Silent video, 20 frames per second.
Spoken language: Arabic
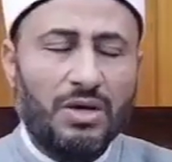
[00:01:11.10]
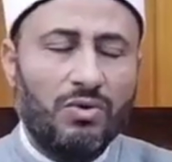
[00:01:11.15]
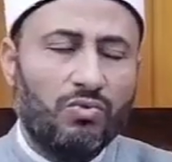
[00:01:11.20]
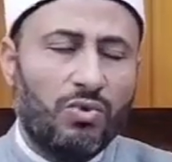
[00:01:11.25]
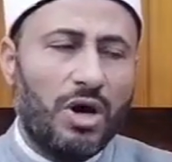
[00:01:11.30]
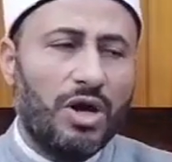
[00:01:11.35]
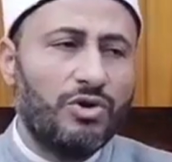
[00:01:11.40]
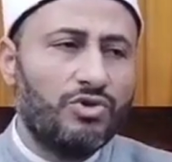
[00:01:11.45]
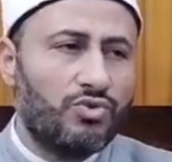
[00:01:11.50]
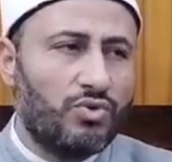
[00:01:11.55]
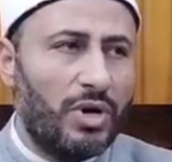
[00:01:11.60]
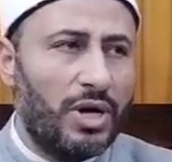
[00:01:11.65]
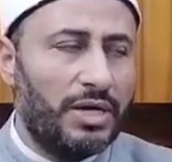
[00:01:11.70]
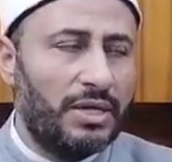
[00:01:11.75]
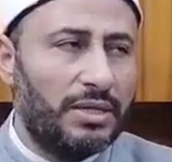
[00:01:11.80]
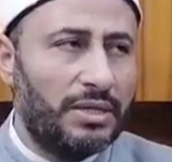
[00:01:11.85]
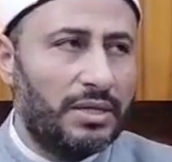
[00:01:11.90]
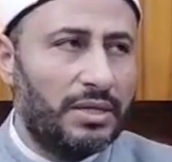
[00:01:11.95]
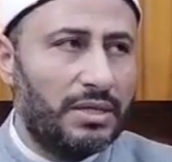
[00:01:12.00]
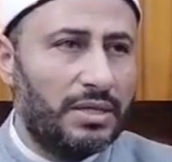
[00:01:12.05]
وأرجو
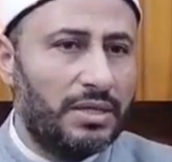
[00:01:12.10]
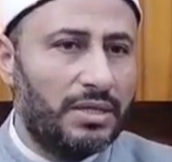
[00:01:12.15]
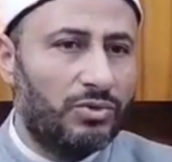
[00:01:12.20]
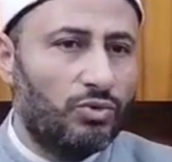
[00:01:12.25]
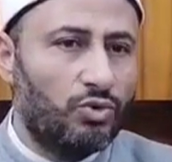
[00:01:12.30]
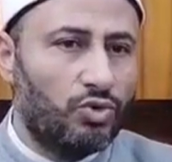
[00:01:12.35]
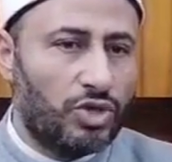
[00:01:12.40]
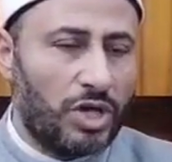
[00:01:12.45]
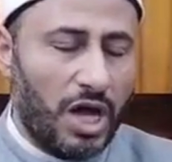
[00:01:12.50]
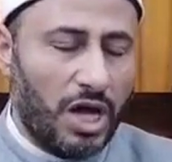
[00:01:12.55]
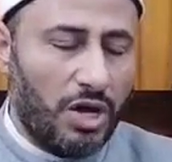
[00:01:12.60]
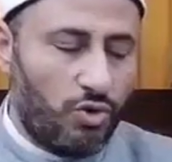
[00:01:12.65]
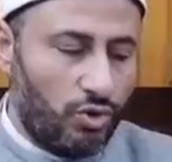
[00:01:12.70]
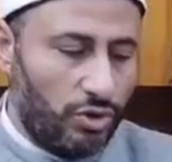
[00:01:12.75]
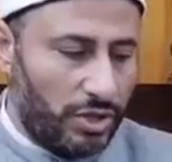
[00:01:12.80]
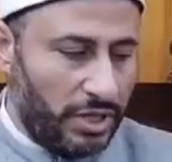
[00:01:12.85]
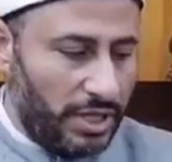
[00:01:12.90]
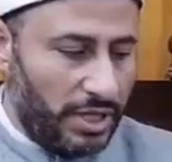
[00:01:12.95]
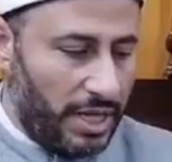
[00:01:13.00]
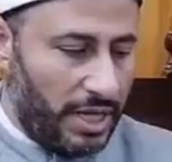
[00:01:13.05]
أن آه، تصحح
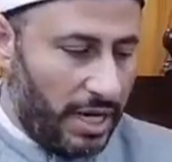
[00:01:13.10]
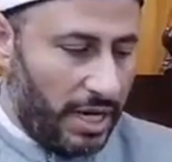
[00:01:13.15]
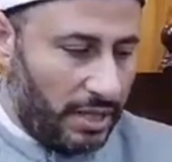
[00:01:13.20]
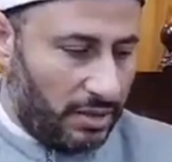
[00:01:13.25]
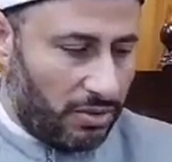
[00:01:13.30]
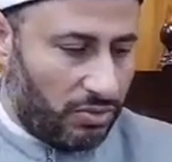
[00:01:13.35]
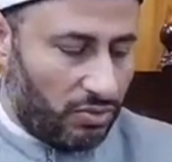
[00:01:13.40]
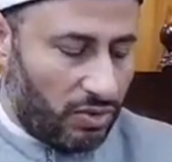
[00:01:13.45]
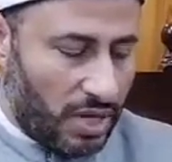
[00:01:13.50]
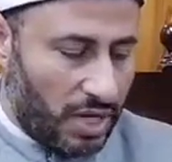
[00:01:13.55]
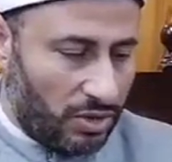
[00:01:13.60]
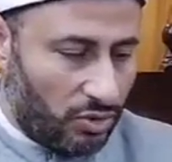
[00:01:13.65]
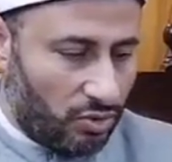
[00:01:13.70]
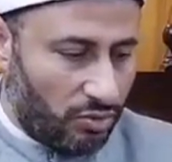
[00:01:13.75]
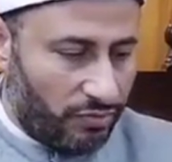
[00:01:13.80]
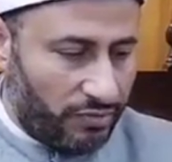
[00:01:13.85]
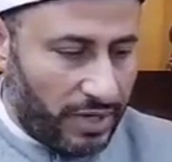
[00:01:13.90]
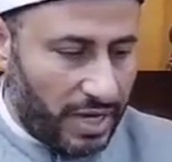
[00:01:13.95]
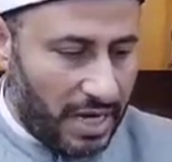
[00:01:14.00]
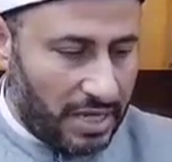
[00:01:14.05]
النيات
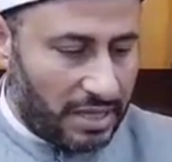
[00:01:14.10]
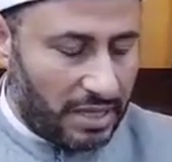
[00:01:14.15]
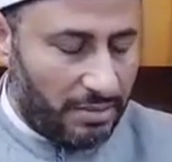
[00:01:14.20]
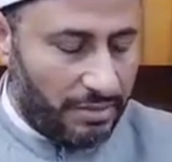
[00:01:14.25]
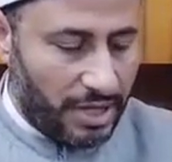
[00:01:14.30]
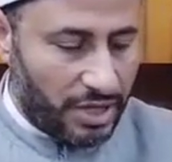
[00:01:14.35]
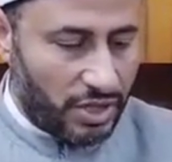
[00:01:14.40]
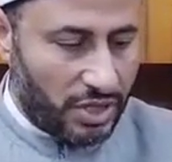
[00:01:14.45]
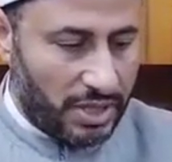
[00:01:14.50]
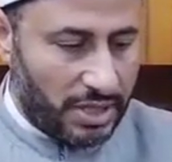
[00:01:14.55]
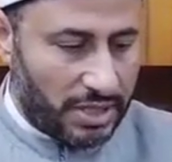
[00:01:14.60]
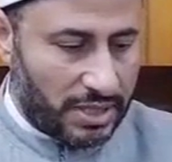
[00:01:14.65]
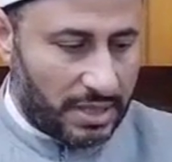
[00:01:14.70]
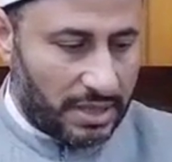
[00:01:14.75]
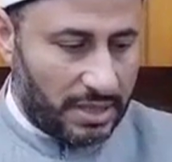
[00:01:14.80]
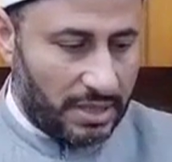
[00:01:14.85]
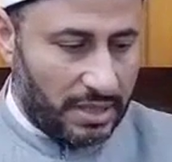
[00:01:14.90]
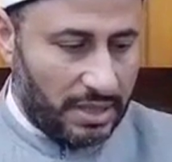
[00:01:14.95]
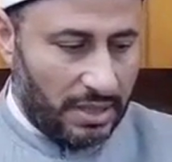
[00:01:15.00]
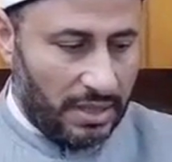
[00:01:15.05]
وأنتم في هذا المجلس